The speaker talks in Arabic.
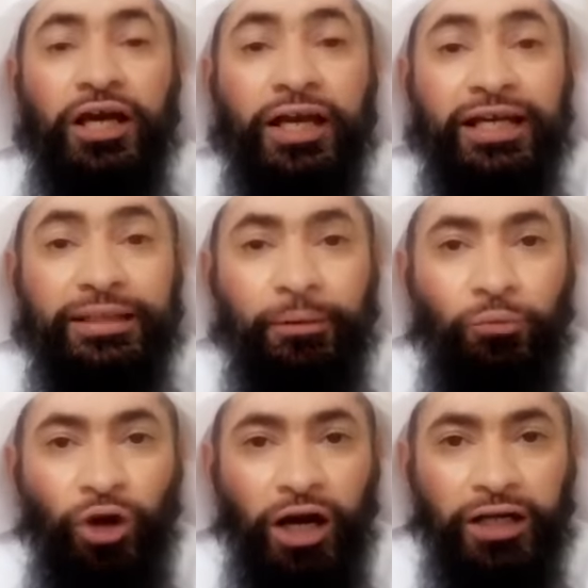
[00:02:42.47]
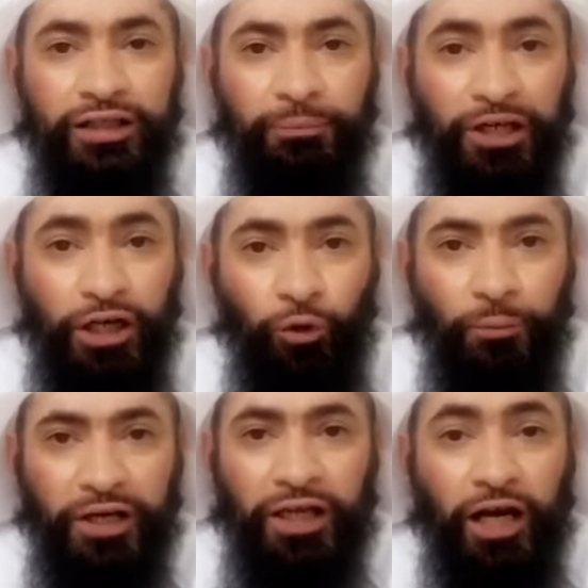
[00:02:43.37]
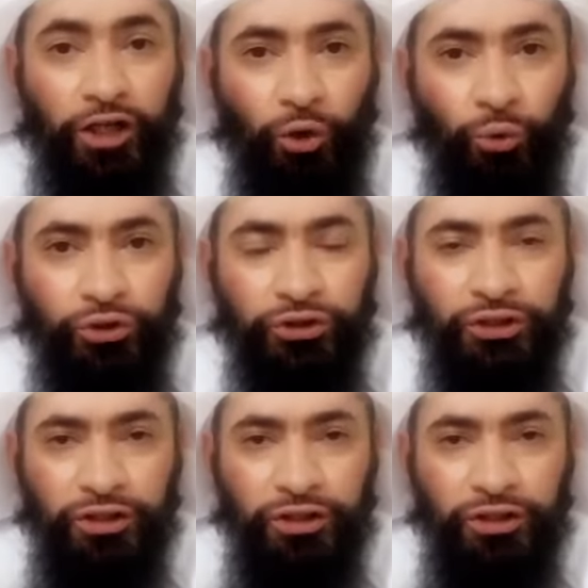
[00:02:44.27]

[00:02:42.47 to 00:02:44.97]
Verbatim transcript: كتب معاهدة بينه وبين اليهود